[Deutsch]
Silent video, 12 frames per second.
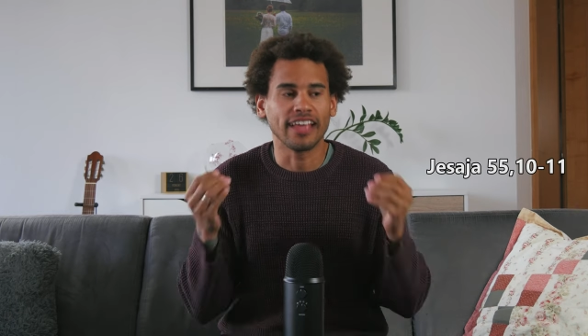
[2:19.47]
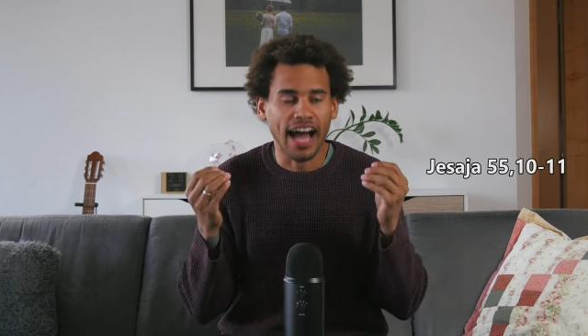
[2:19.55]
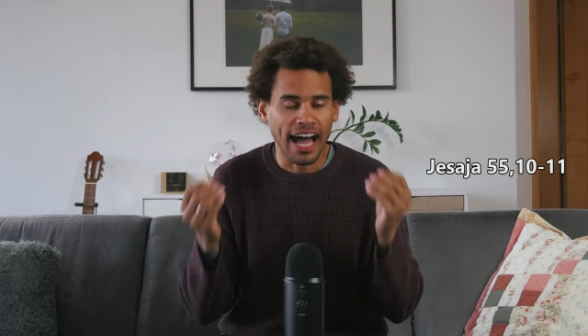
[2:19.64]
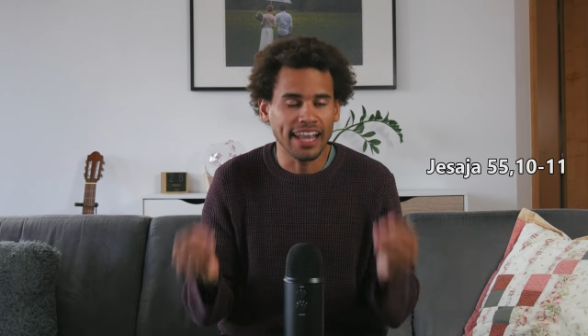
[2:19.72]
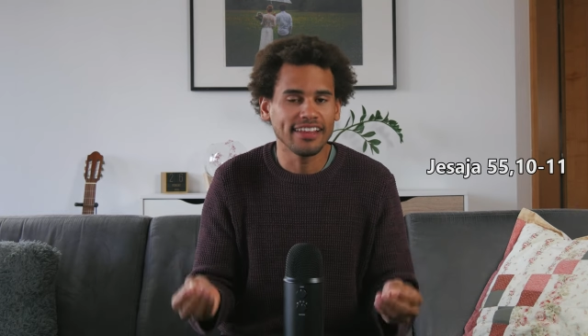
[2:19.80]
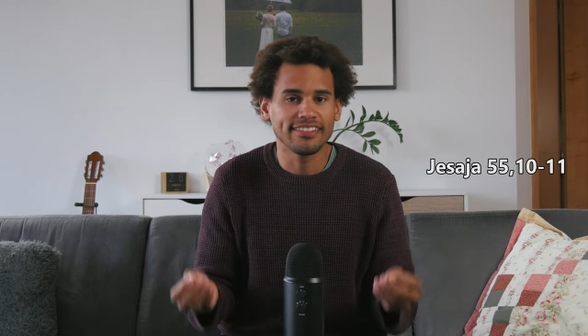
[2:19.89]

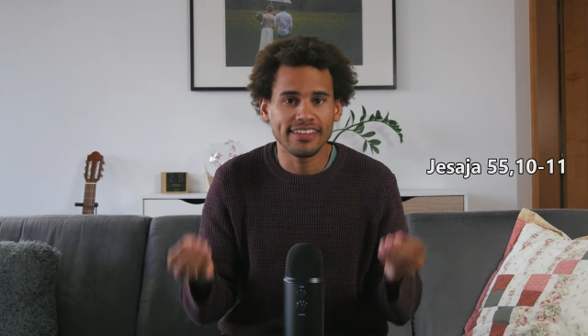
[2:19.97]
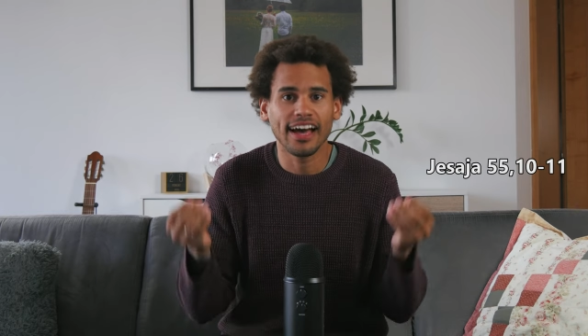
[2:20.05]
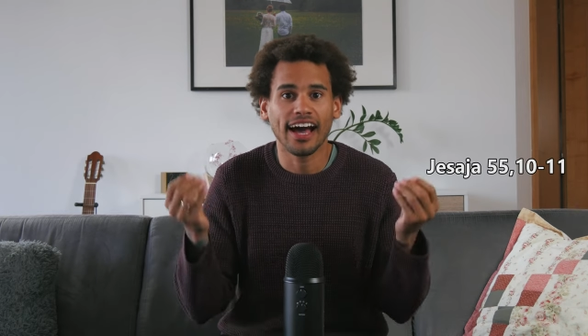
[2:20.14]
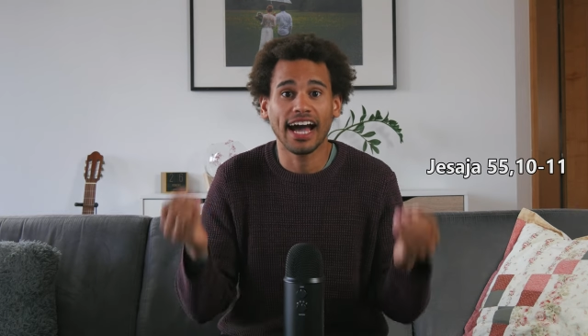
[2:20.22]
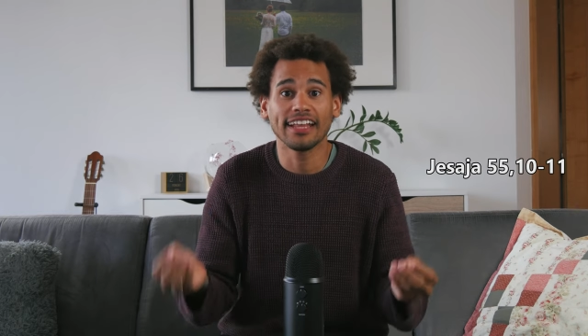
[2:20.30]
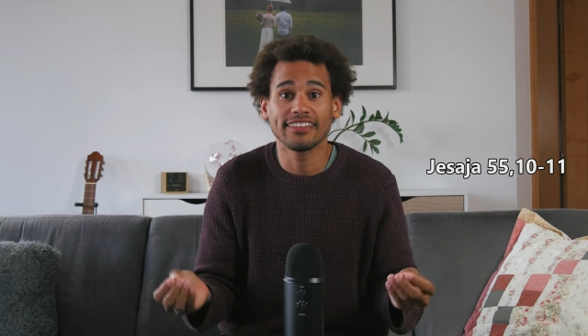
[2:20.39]

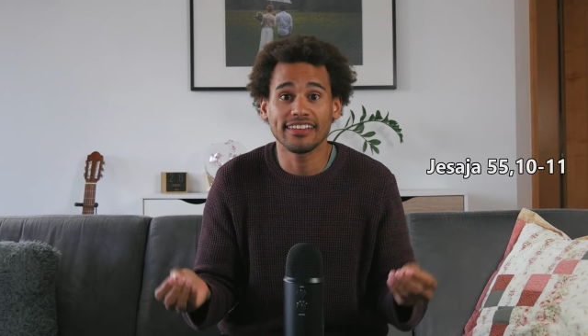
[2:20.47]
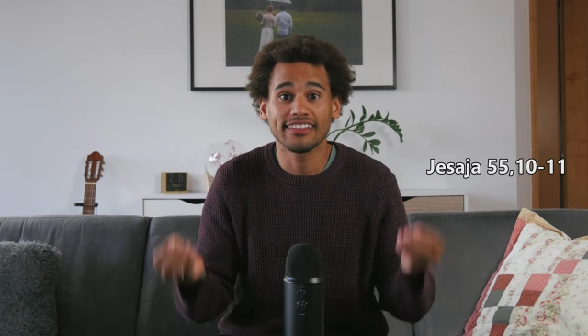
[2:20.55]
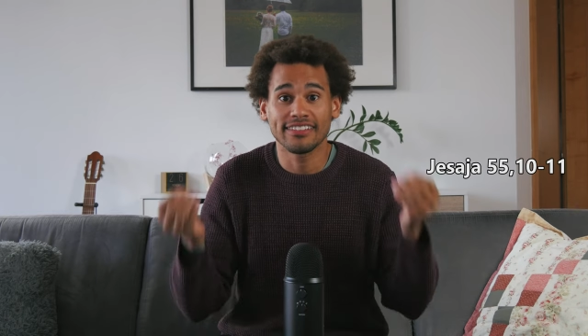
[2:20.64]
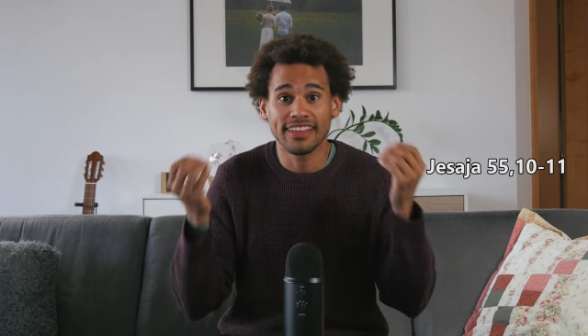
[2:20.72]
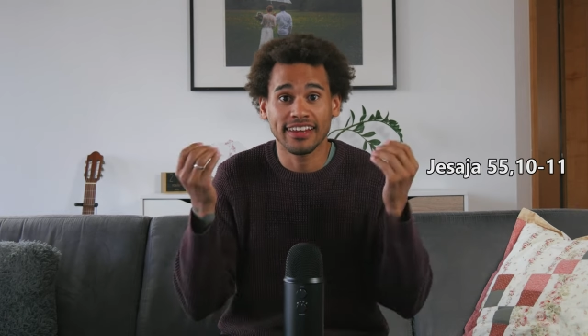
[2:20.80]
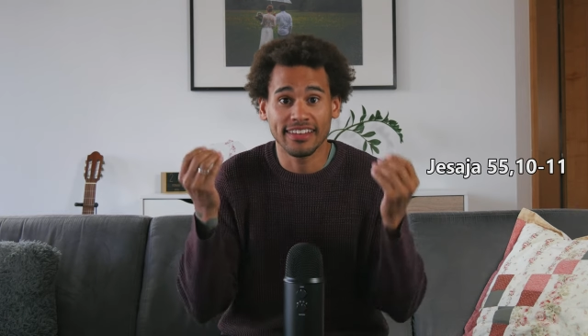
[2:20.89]
Alles hat
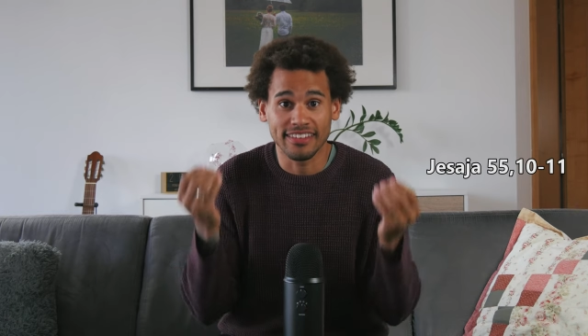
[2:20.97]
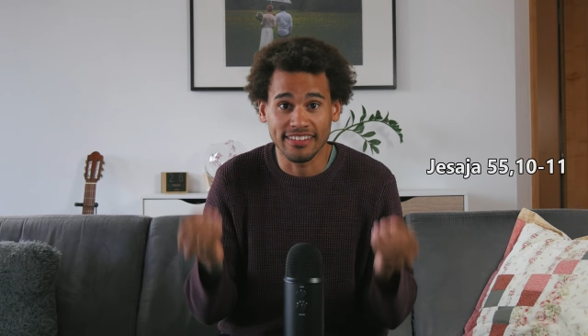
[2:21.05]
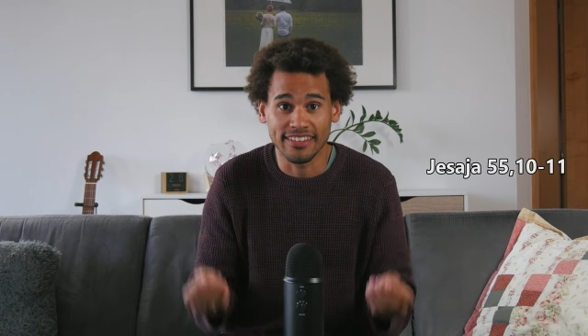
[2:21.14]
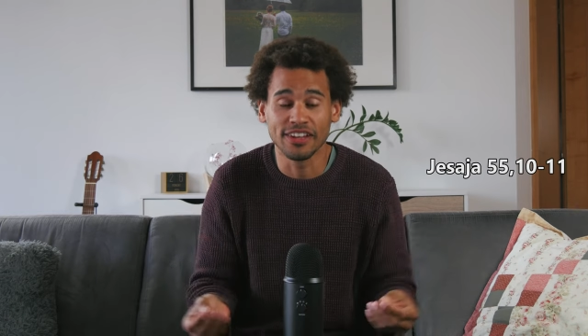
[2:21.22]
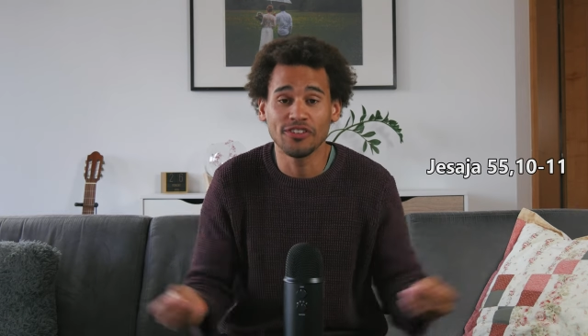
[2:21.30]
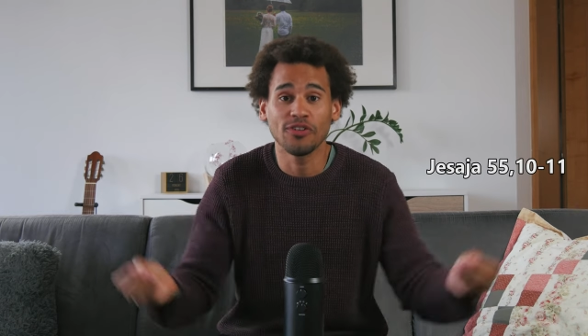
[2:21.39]
seinen
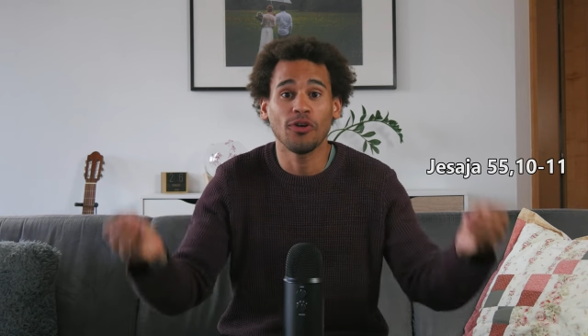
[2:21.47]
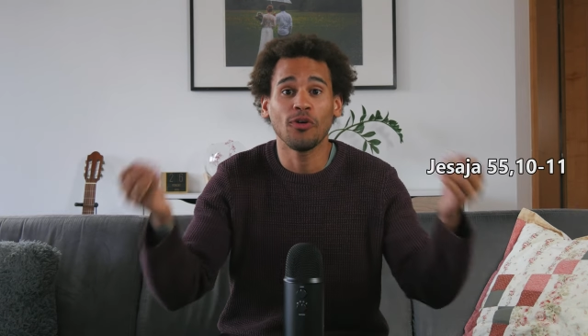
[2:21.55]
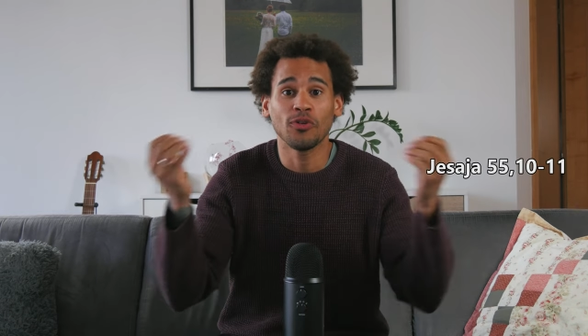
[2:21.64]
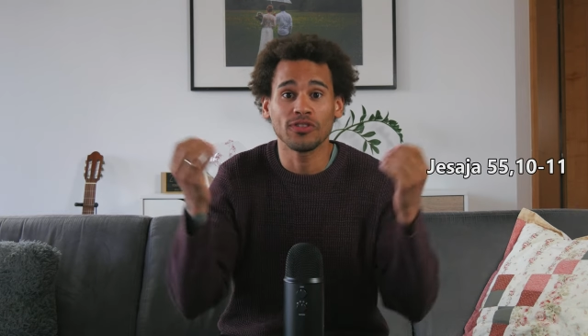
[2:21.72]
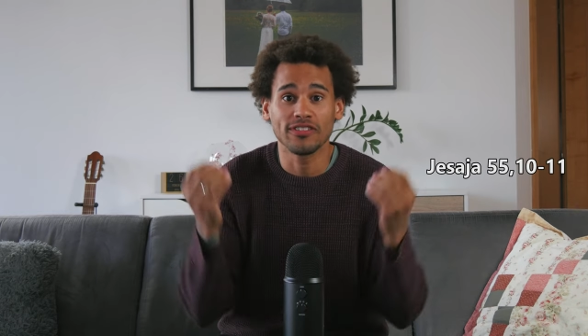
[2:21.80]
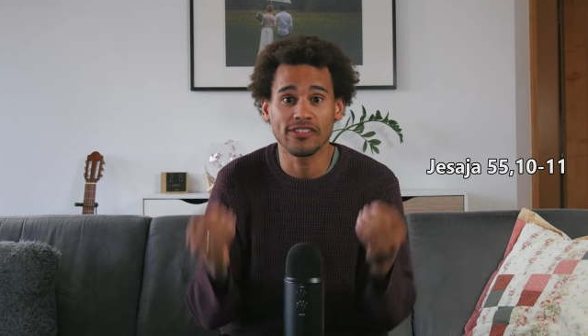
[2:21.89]
Sinn
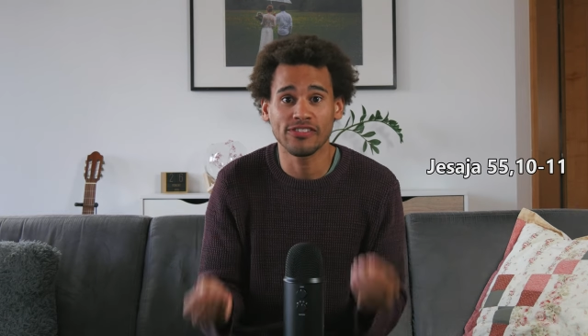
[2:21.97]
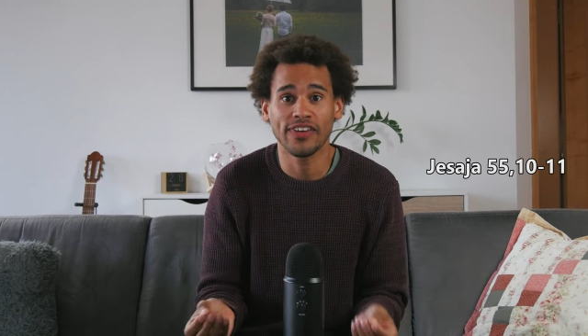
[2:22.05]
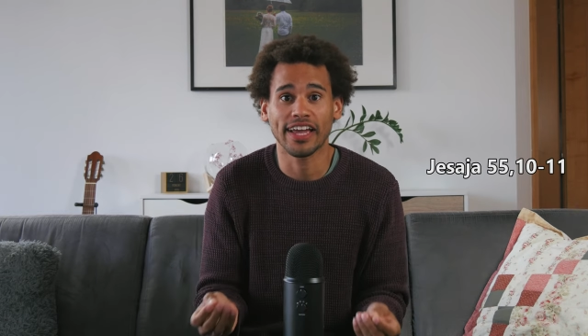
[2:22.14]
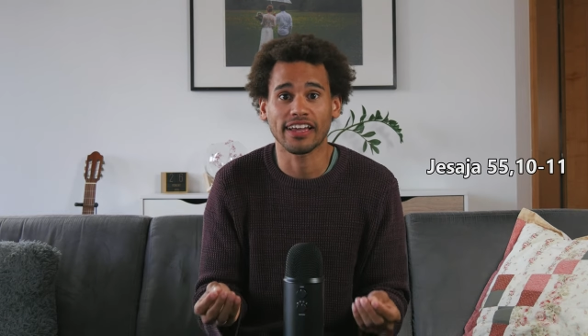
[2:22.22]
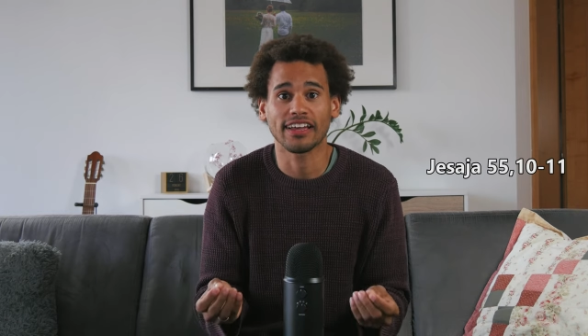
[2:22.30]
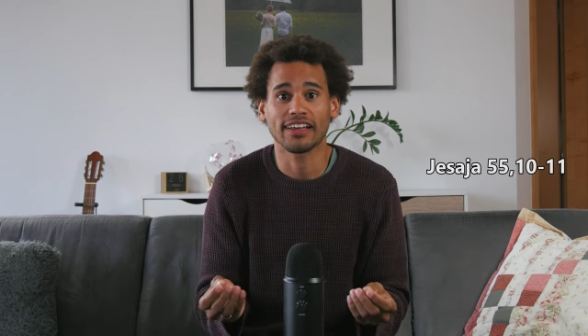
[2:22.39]
und
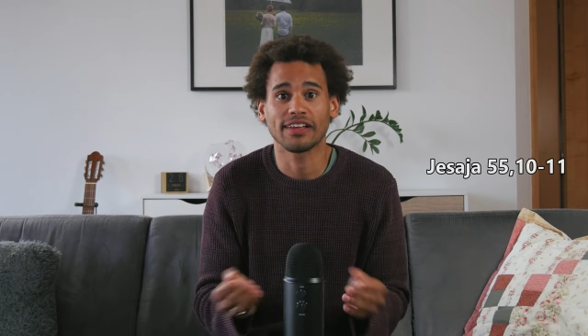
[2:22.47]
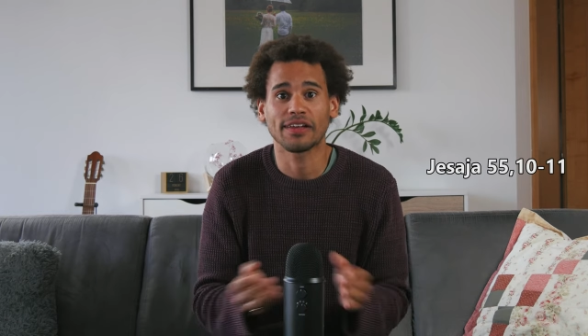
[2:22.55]
Zweck.